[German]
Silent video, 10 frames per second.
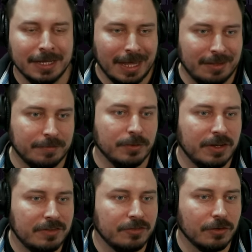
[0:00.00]
es wurde
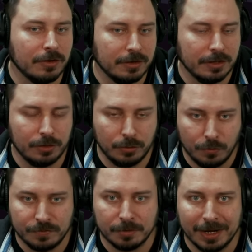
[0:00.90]
sich schon äh,
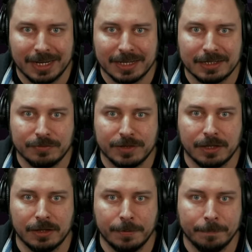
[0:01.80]
öfter mal negativ
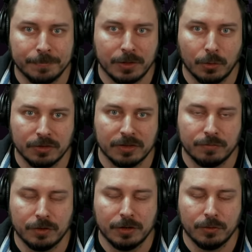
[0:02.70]
ge ähm, geäußert
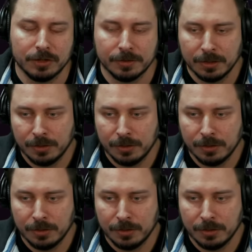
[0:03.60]
von den Leuten.